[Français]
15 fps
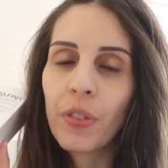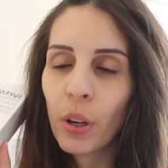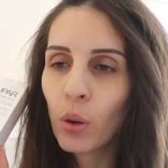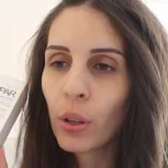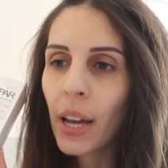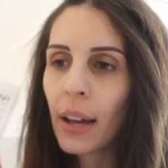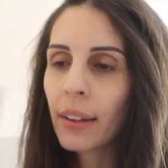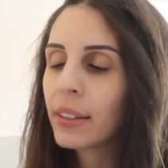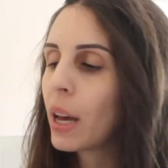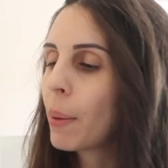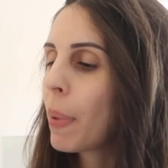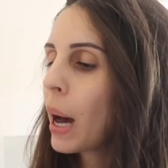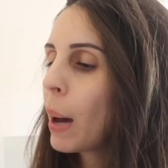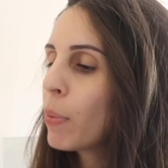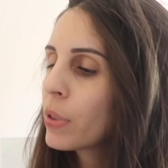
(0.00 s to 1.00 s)
je vais regarder
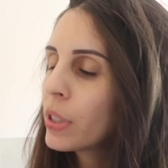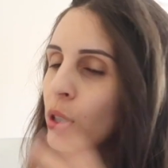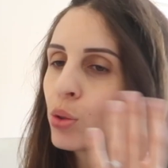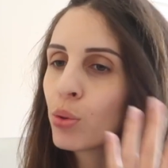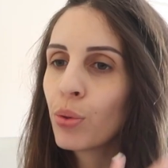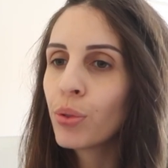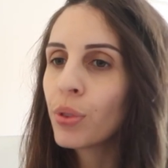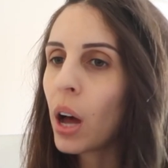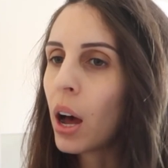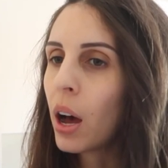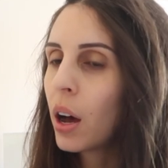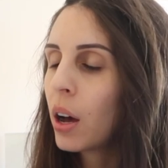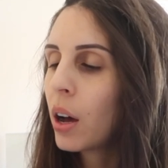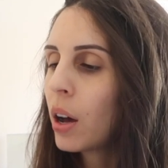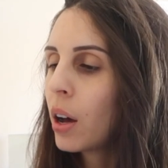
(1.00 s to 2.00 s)
apparemment c'est juste
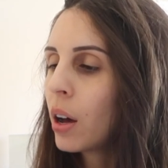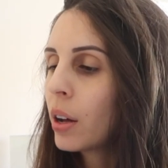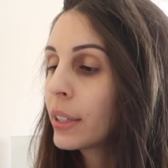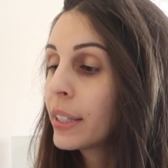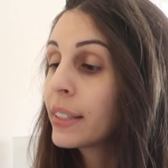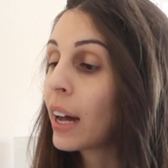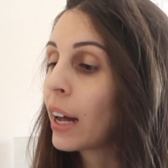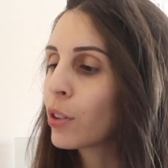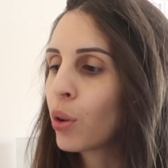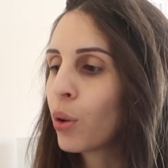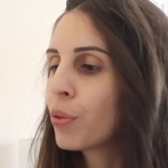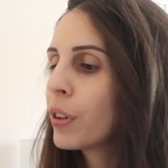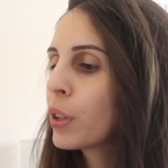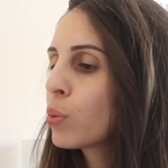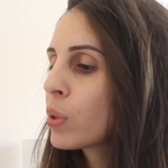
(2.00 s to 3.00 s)
un
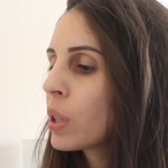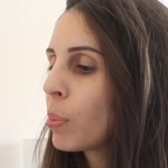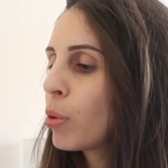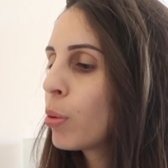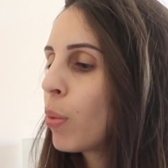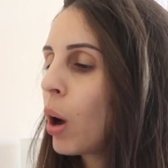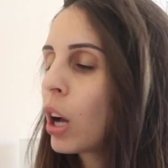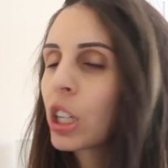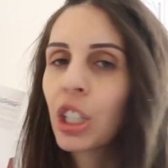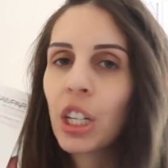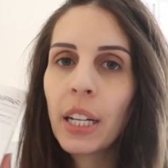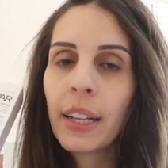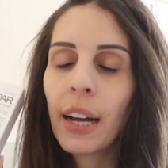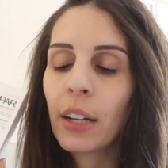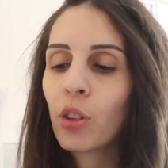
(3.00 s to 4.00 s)
hydratant en fait tout simplement, un
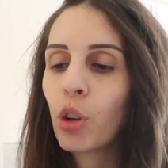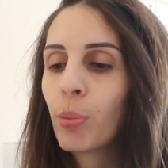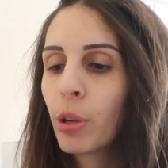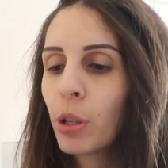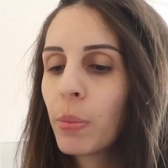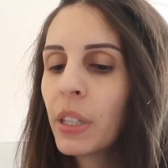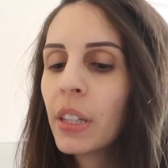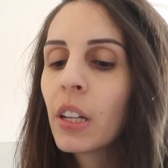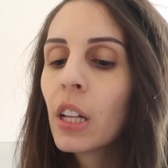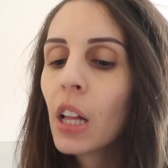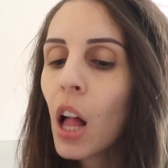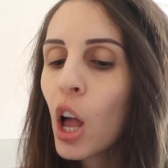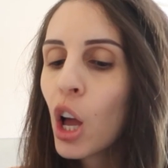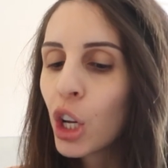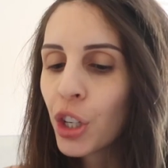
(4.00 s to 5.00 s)
gel hydratant bonne mine.
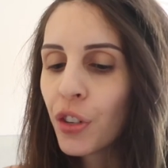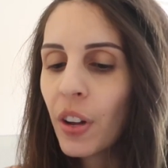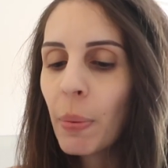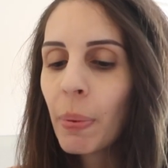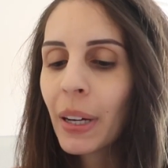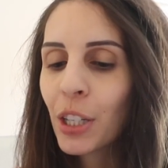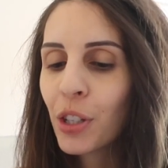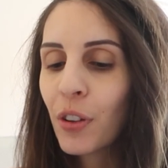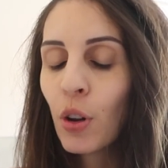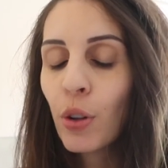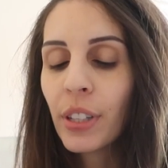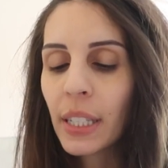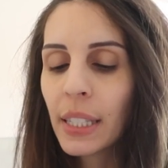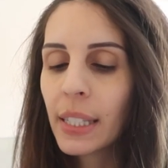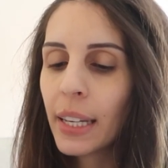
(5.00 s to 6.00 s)
Je vais, je vais
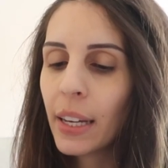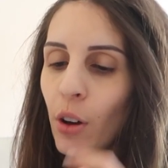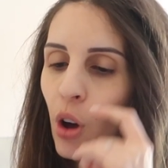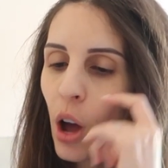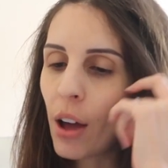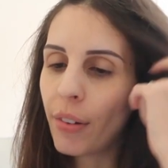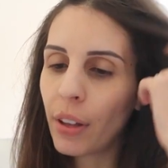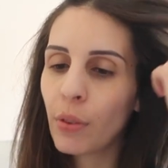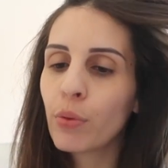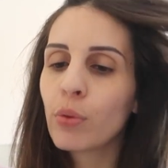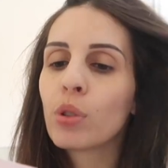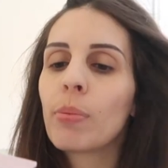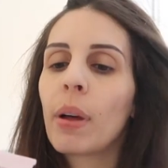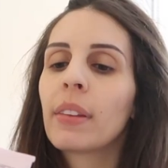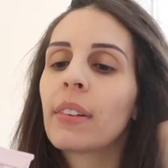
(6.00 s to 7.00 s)
le tester euh, avec
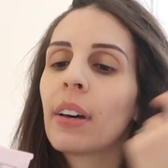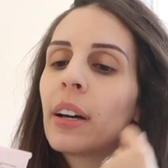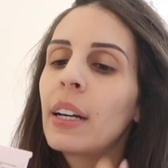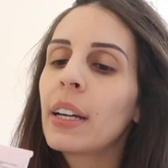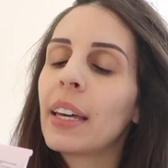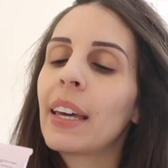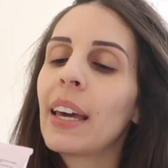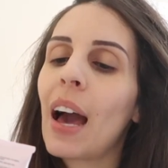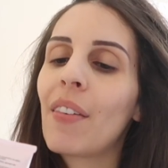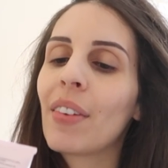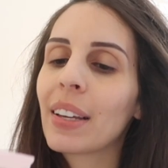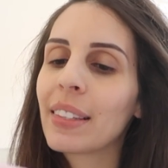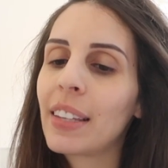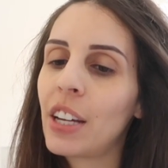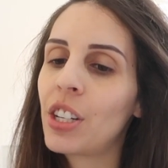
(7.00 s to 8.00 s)
vous ce matin et
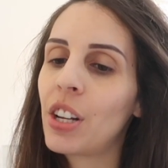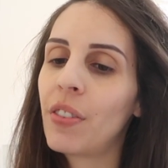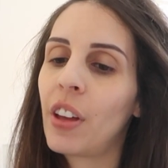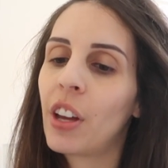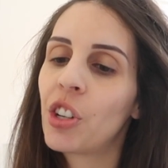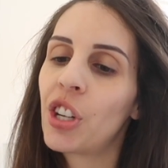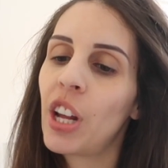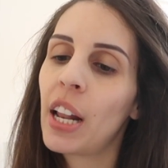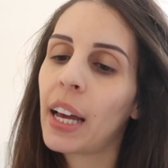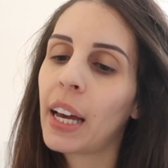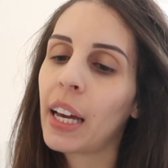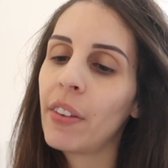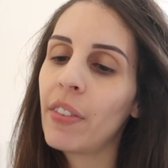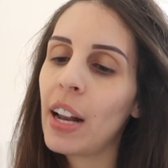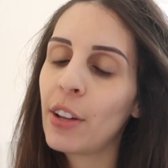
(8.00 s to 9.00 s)
avec ça j'avais un gel
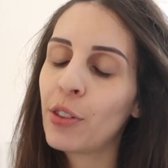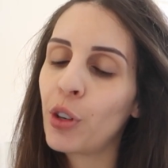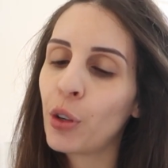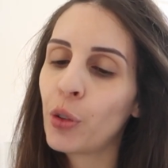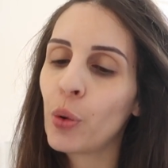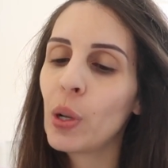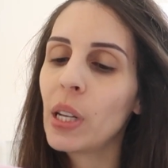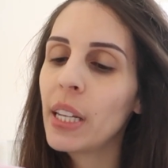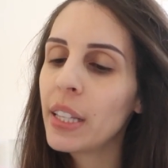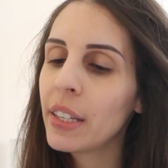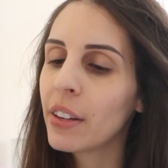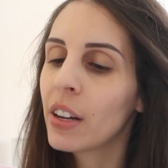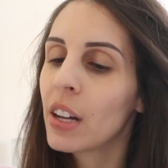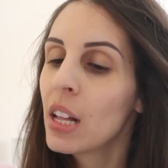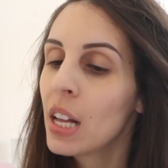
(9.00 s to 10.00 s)
révélateur de
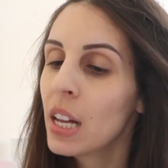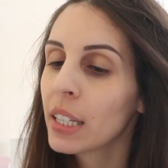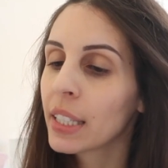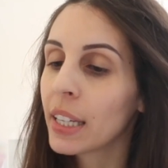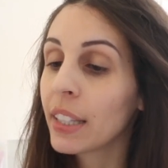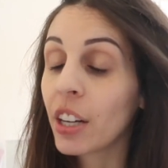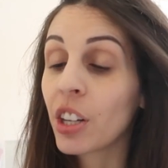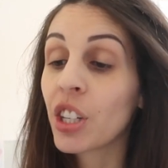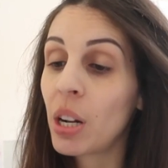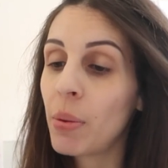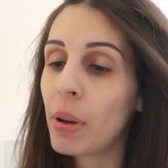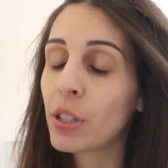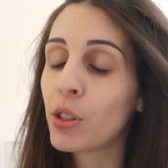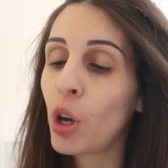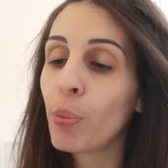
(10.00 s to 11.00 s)
ligne qui est un
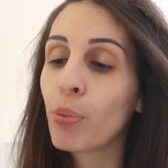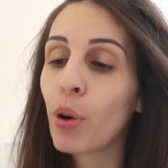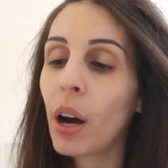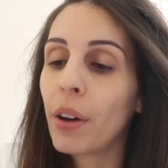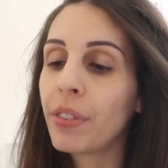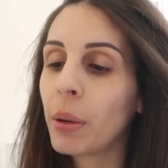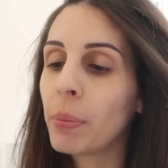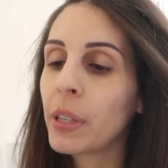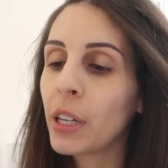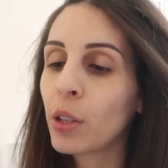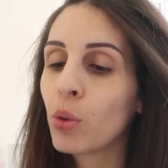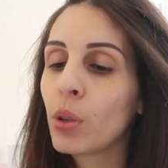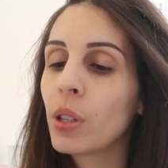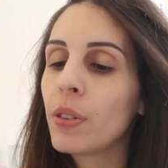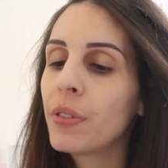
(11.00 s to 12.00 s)
gel minceur pour
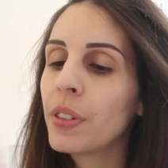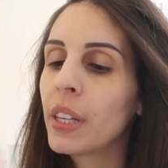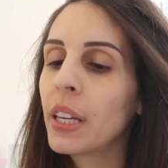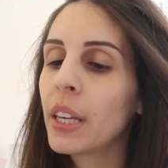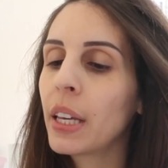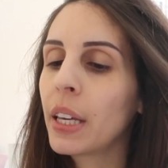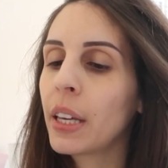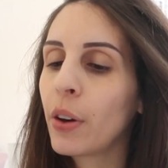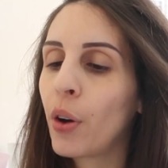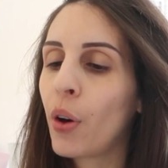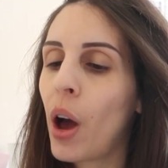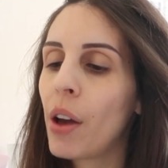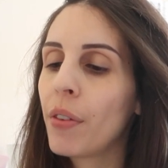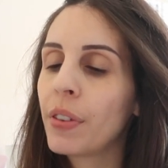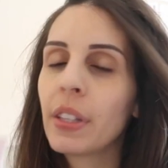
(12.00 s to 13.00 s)
raffermir, tonifier et euh,
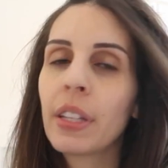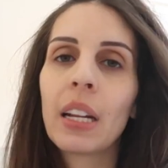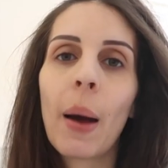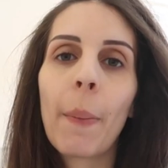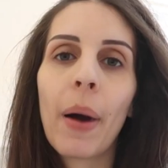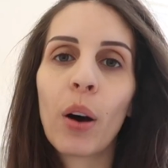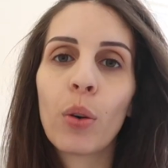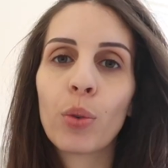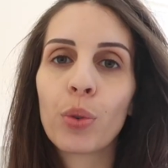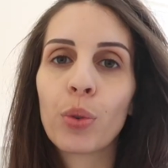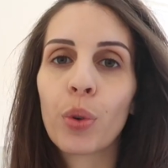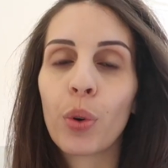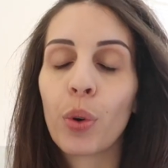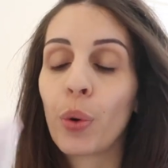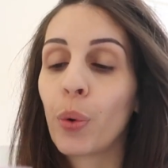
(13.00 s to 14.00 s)
affiner
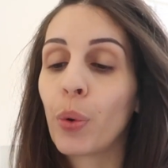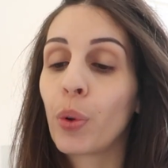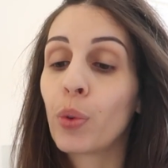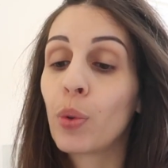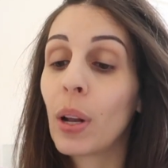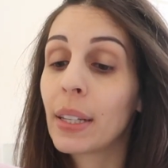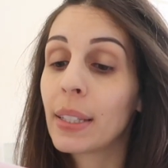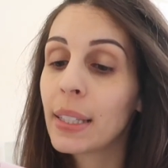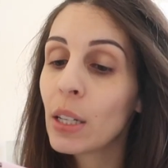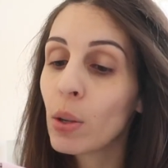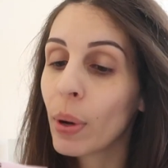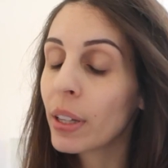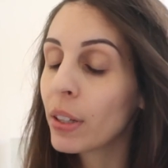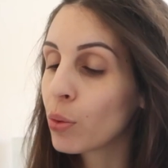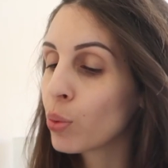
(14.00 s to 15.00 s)
l'apparence euh, de la
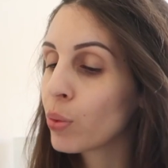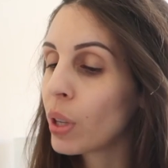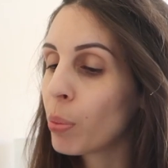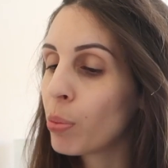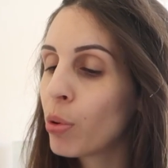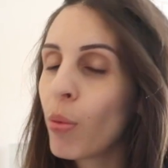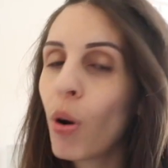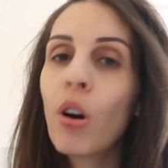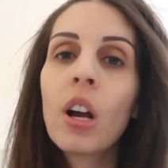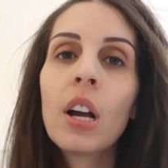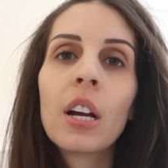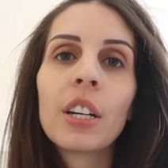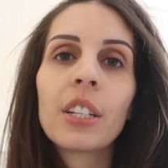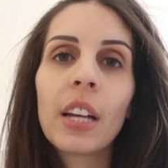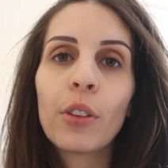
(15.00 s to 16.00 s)
silhouette tout simplement.
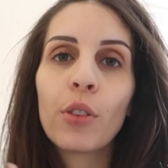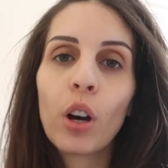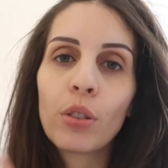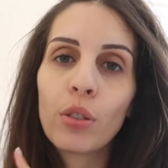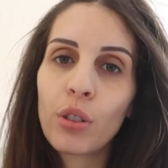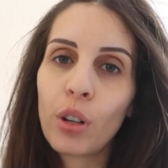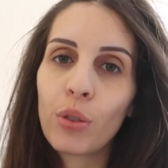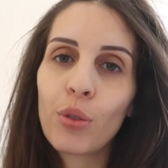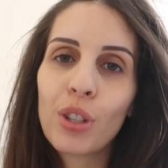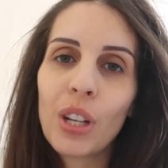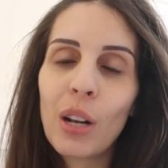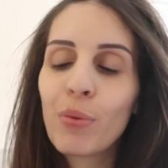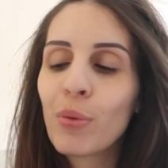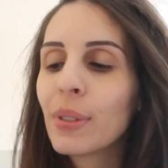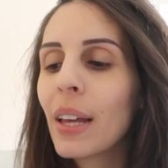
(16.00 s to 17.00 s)
J'adore ce genre de
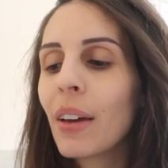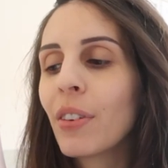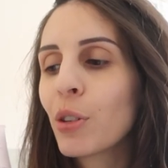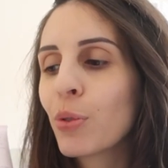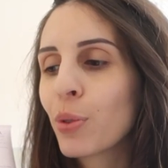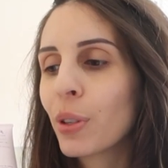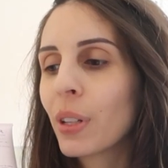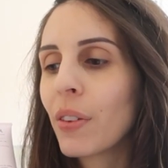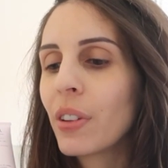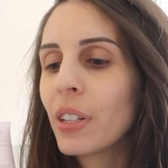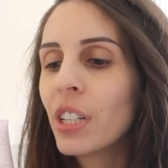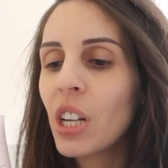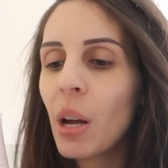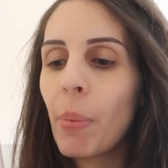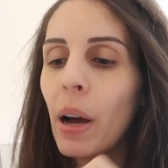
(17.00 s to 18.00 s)
gel, vous le savez, je vous en avais
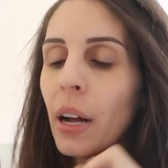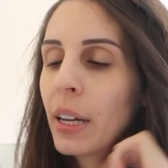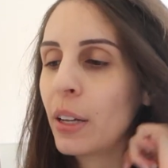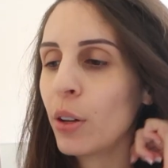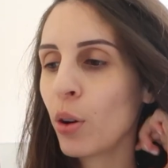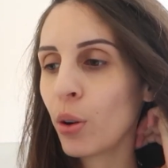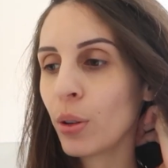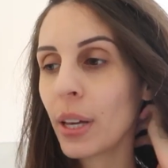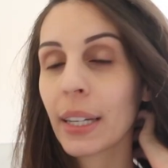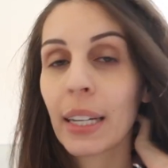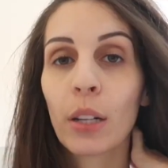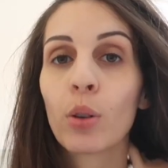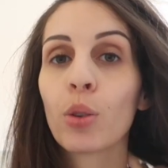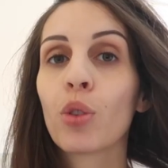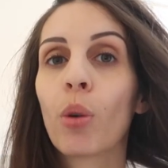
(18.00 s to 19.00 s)
déjà parlé euh, il y a
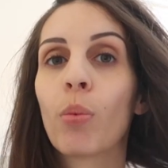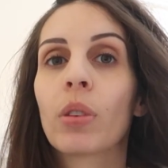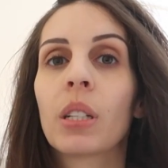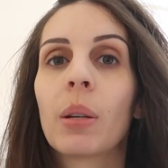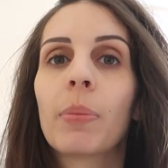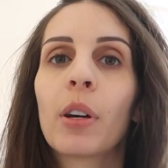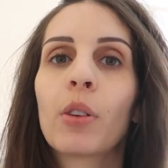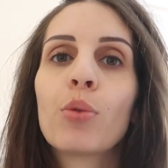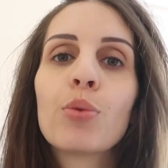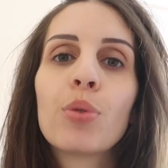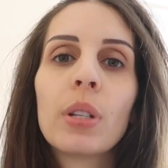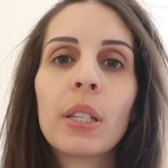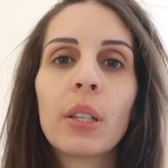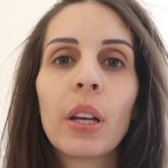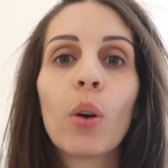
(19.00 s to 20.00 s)
quelques temps. Moi j'aime bien
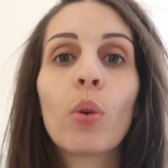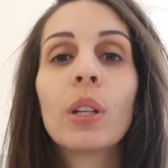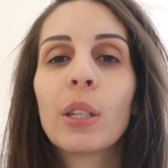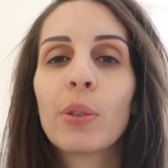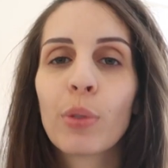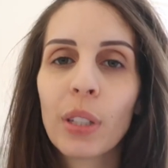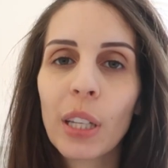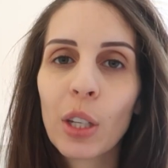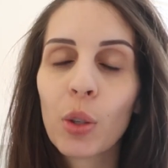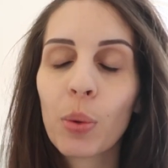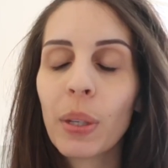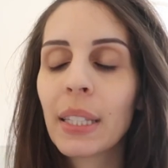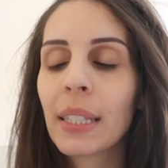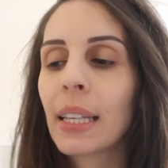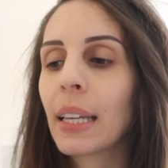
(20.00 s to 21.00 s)
l'utiliser au niveau des
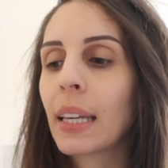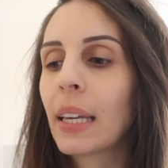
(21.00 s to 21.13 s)
cuisses